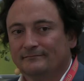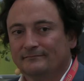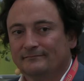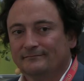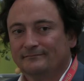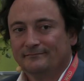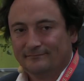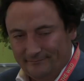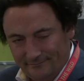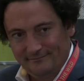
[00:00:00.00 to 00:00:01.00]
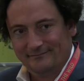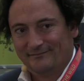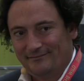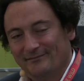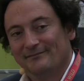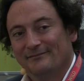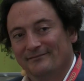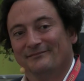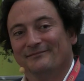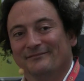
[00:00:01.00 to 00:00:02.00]
mit Andreas Gebhardt. Äh, ganz
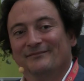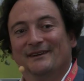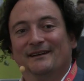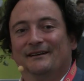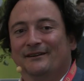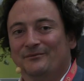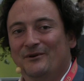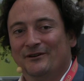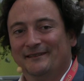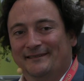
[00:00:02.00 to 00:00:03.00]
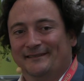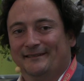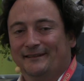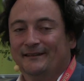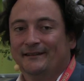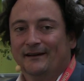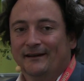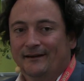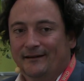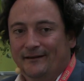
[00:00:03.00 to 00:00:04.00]
herzlich willkommen, Andreas. Guten Morgen.
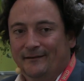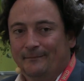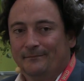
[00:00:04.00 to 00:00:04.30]
Mitorganisator äh,